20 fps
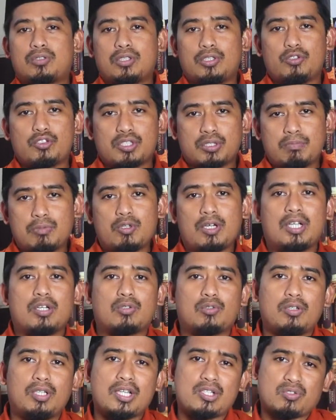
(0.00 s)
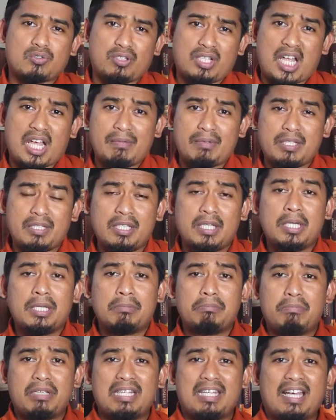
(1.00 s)
yusbihu ala kulli sulami
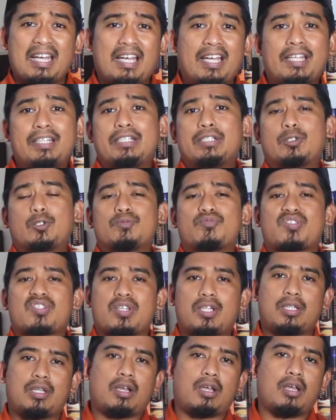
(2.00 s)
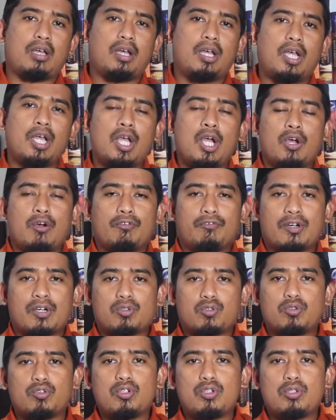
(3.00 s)
min ahadikum sadaqah fa
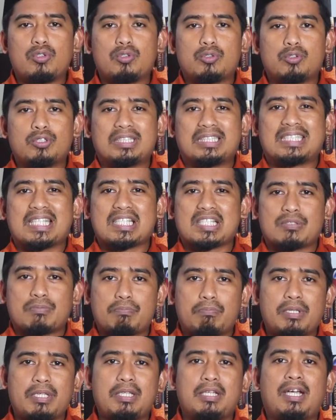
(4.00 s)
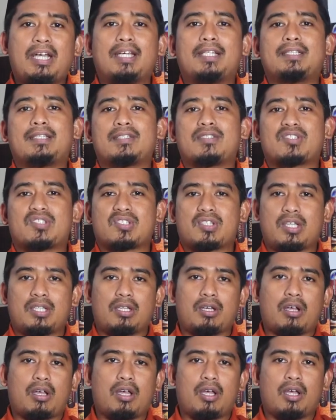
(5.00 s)
kullu tasbihatin
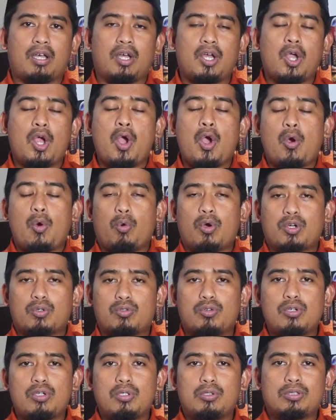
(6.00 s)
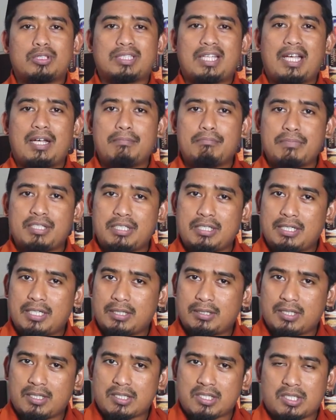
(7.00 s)
sadaqah wa kullu
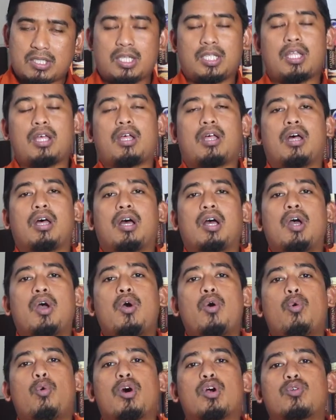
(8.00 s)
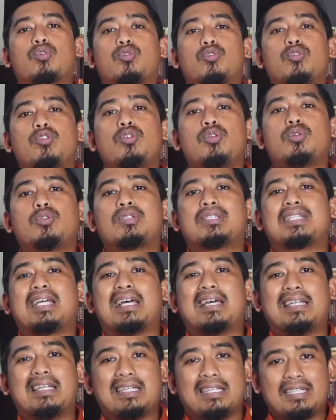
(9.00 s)
tahmidatin sadaqah wa kullu
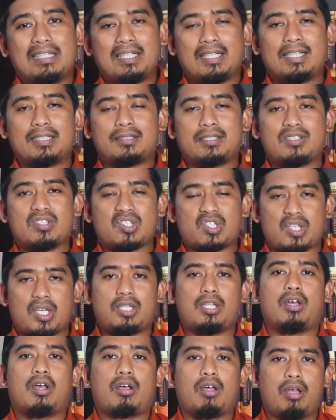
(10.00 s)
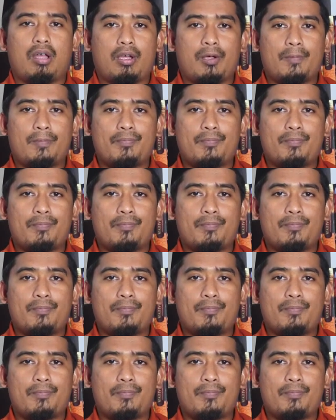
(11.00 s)
tahlilatin sadaqah